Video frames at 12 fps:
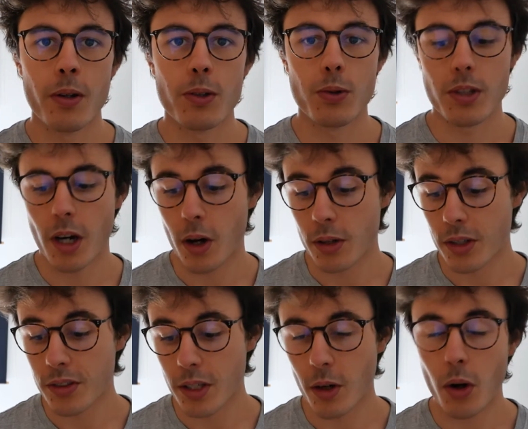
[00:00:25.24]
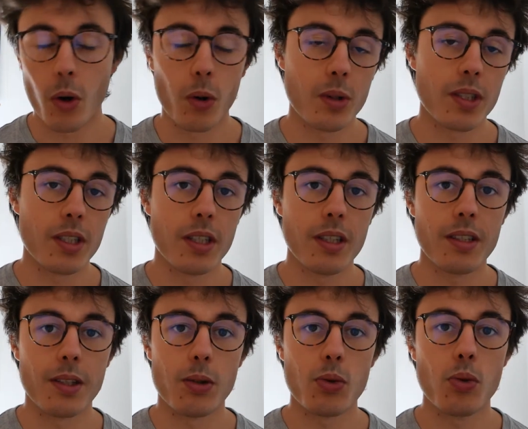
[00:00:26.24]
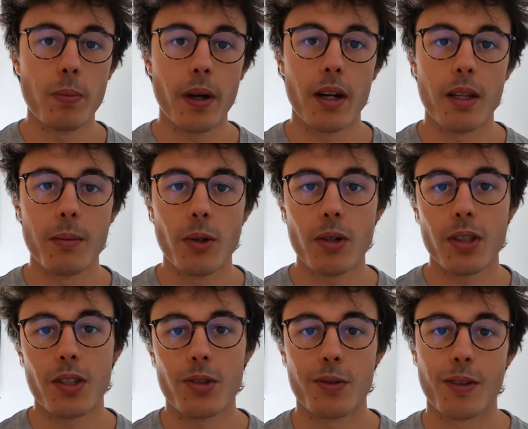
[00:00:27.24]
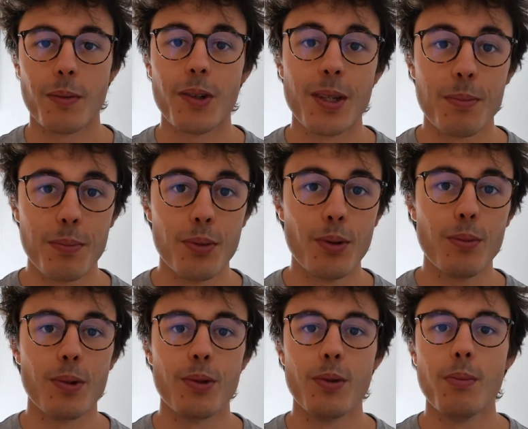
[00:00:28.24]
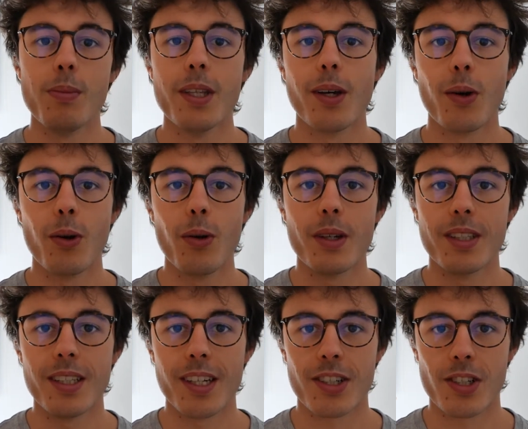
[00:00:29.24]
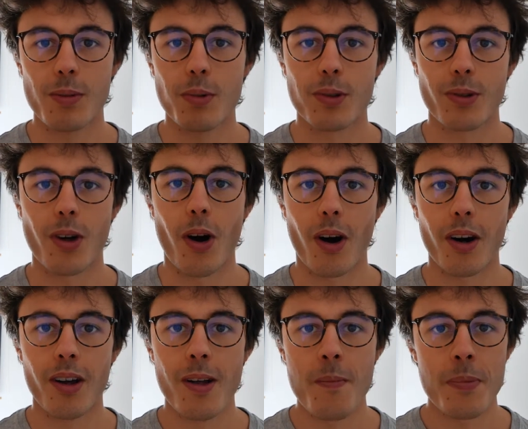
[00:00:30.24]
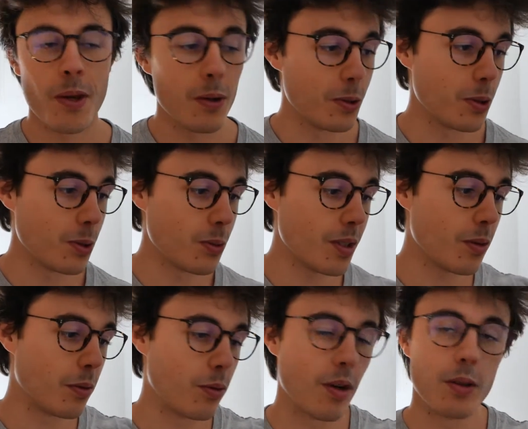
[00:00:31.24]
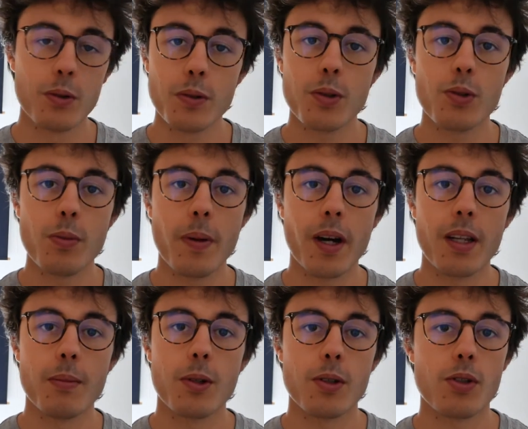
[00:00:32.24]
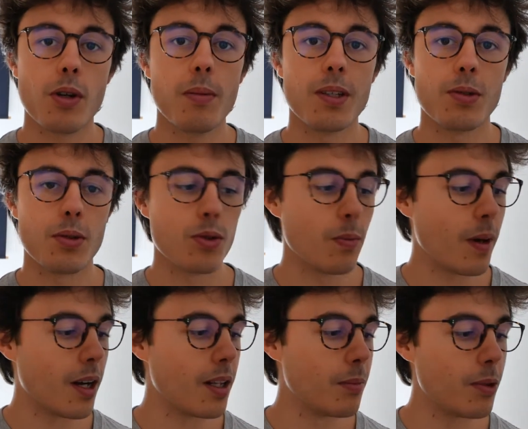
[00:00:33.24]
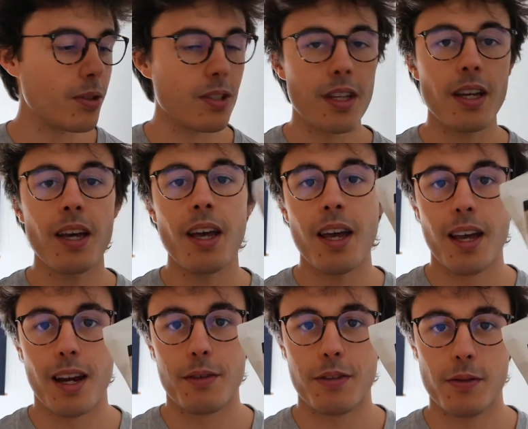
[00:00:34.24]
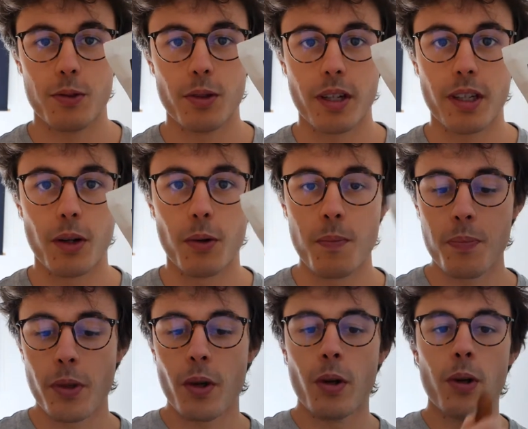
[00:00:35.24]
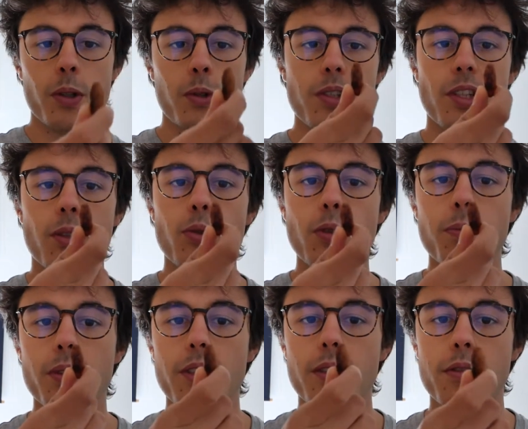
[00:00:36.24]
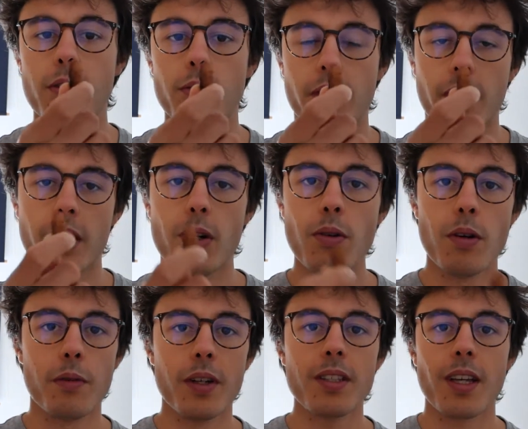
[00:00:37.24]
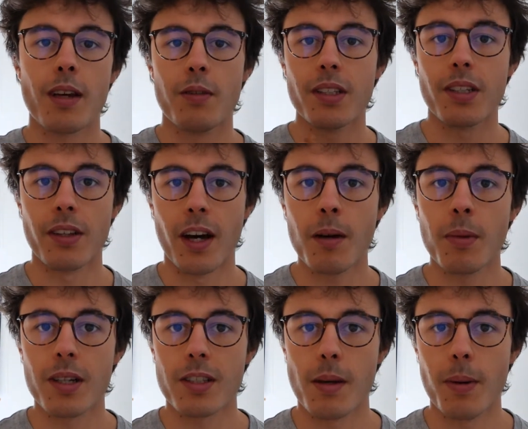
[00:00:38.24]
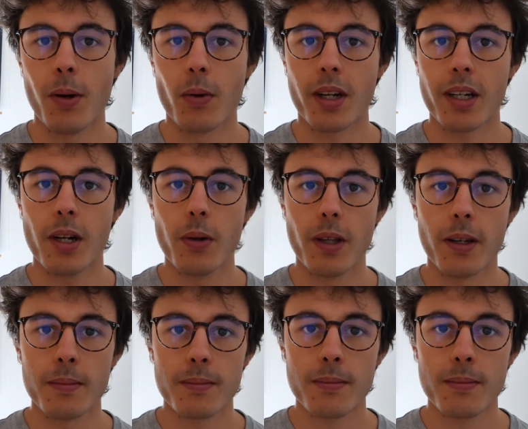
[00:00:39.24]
Tout ça en intégrant au quotidien des super aliments qui sont vraiment des bombes de minéraux et d'énergie pour ton corps. Aujourd'hui, on voit un nouveau super aliment ensemble et ce super aliment c'est la fève de cacao. Tu vois, cette toute petite fève de cacao, en fait, elle vient d'un arbre qui s'appelle le cacaoyer.